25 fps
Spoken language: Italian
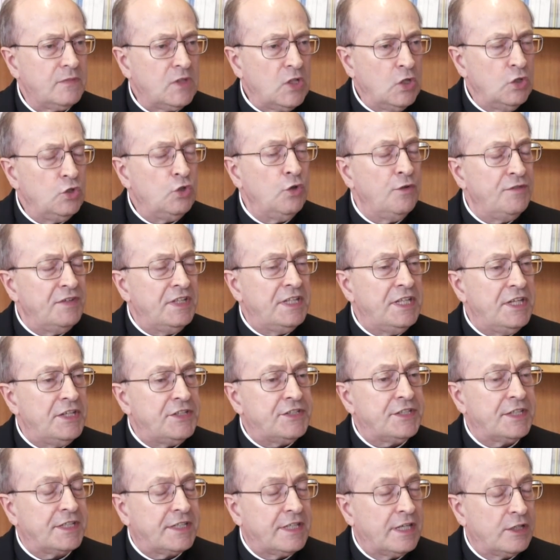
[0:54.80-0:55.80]
dove
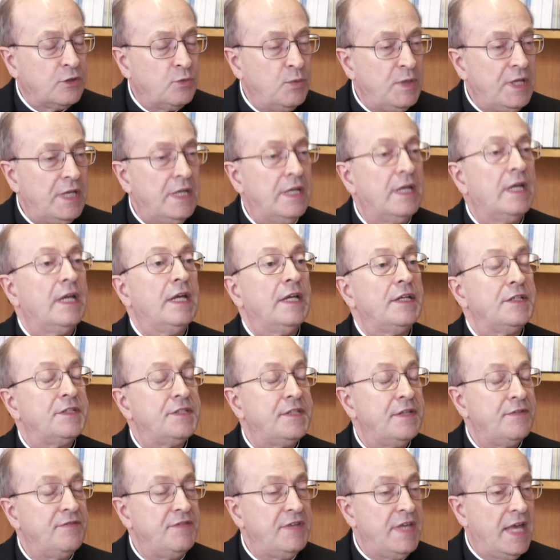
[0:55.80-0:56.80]
dice che qui
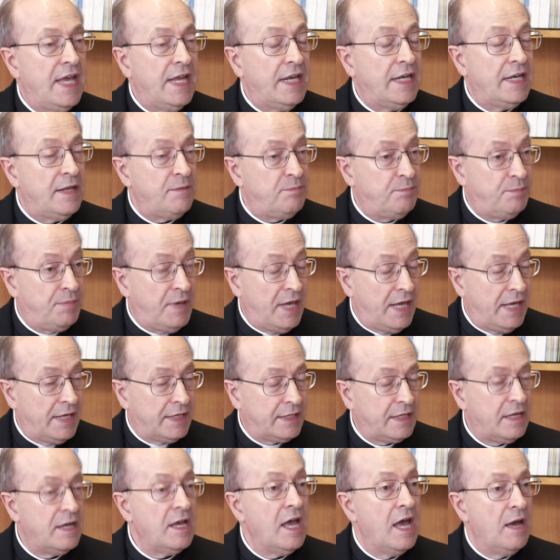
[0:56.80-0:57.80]
si viene
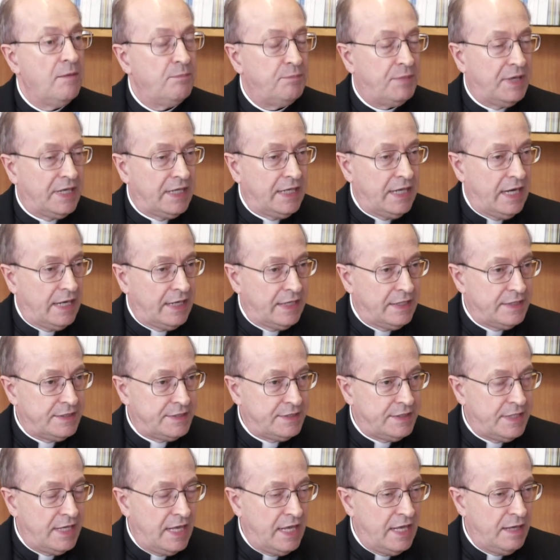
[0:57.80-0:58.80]
per pregare
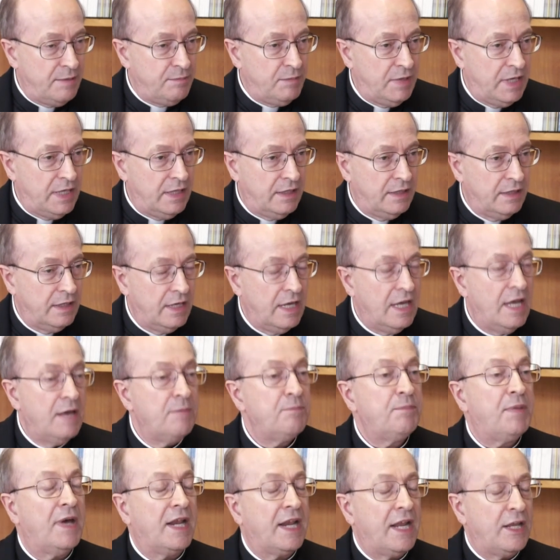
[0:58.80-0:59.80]
insieme,
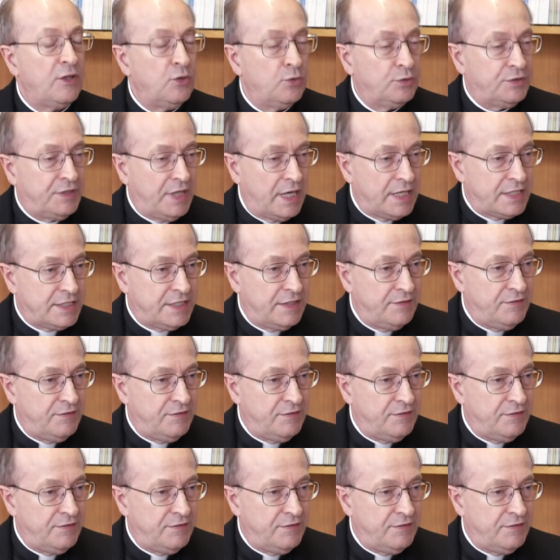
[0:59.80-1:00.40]
per aiutarsi